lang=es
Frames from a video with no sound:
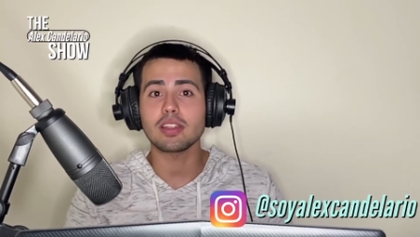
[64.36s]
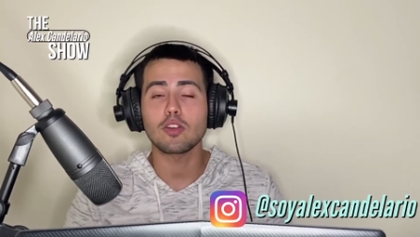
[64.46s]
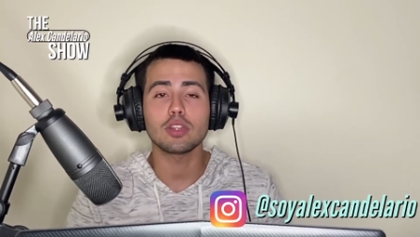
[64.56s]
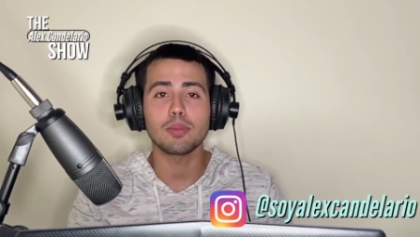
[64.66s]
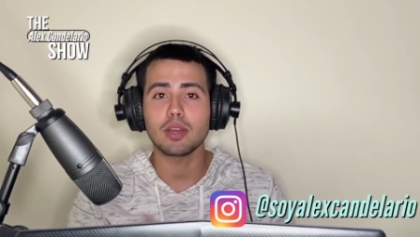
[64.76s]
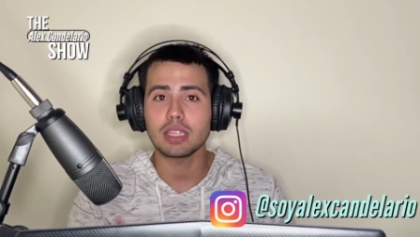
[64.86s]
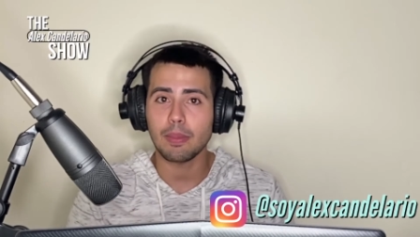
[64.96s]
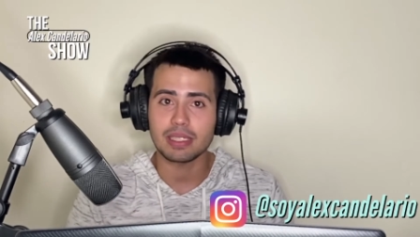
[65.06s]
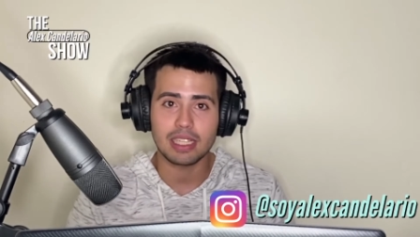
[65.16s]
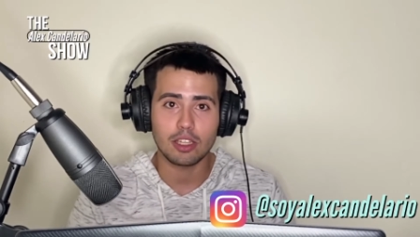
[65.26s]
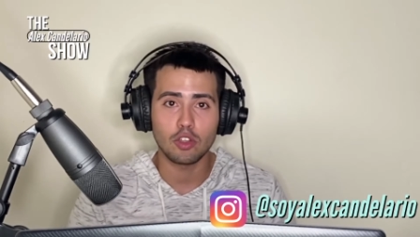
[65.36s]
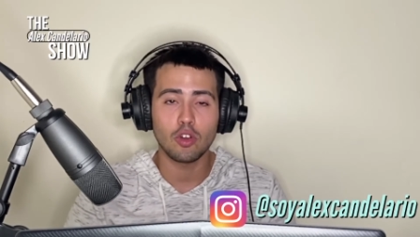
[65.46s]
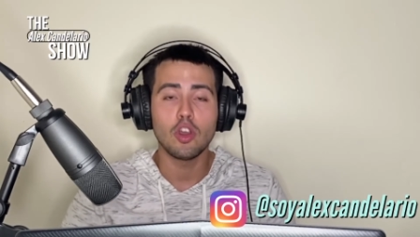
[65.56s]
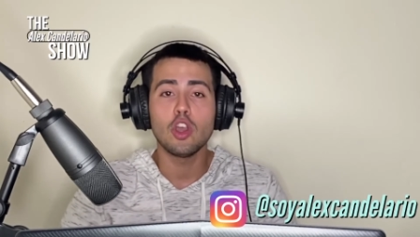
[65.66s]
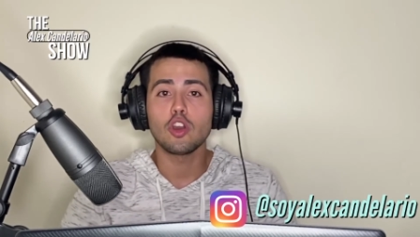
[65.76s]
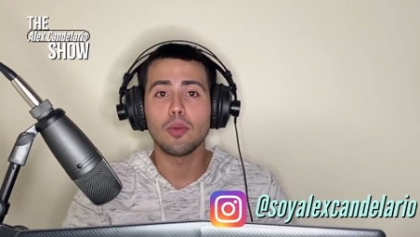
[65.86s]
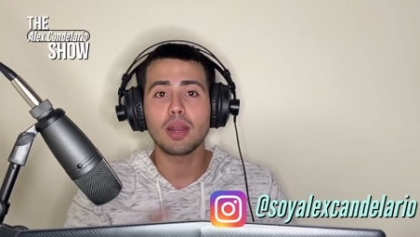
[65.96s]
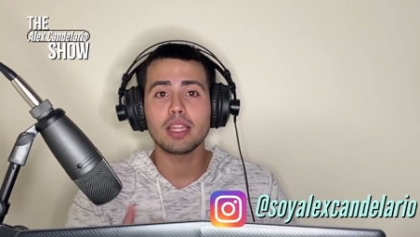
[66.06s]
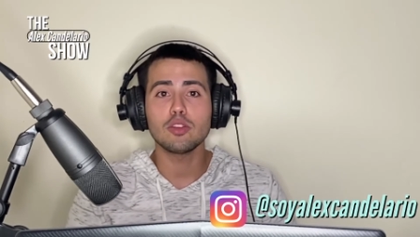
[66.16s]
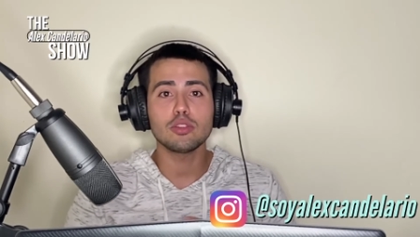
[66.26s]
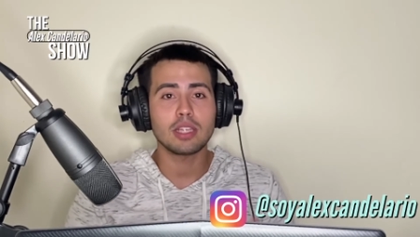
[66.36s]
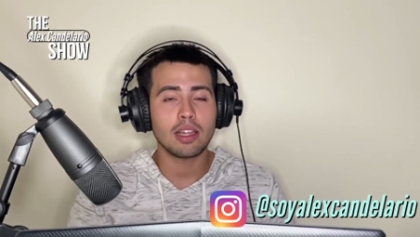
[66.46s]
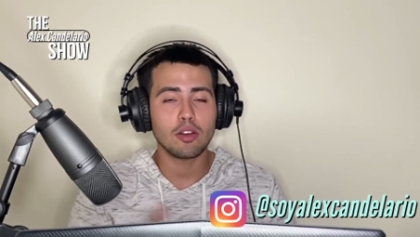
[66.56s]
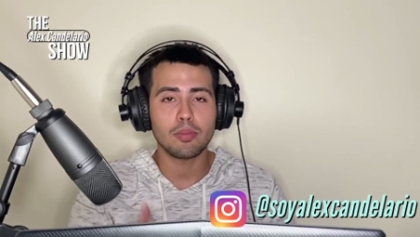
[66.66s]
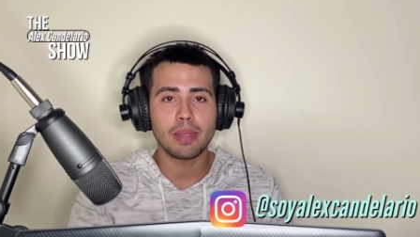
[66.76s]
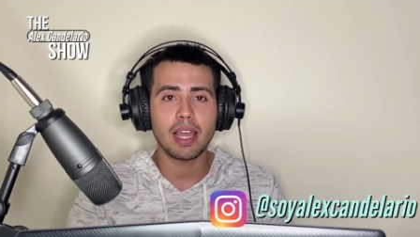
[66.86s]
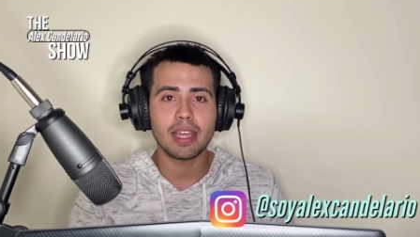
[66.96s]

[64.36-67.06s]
de lo último que está pasando, cómo la industria de los viajes